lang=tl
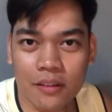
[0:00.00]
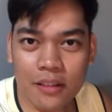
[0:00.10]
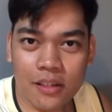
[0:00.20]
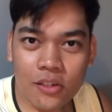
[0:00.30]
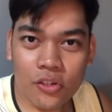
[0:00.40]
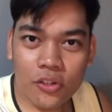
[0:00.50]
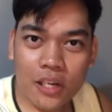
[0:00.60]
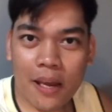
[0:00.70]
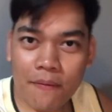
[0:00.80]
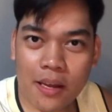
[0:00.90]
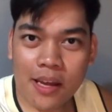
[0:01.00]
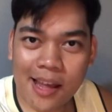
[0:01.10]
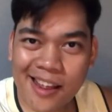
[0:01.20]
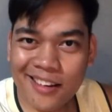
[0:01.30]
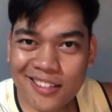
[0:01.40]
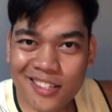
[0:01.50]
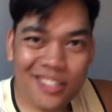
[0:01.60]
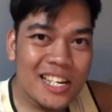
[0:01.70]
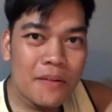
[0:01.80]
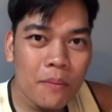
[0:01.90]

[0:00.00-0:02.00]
This is JB and this is JB